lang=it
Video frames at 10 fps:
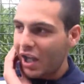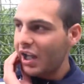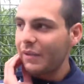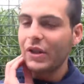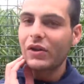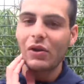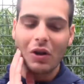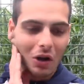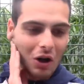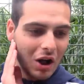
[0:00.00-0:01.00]
ha
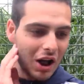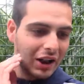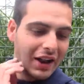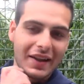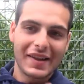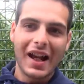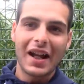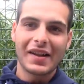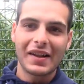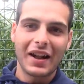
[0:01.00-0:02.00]
rimesso le
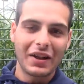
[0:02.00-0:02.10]
distanze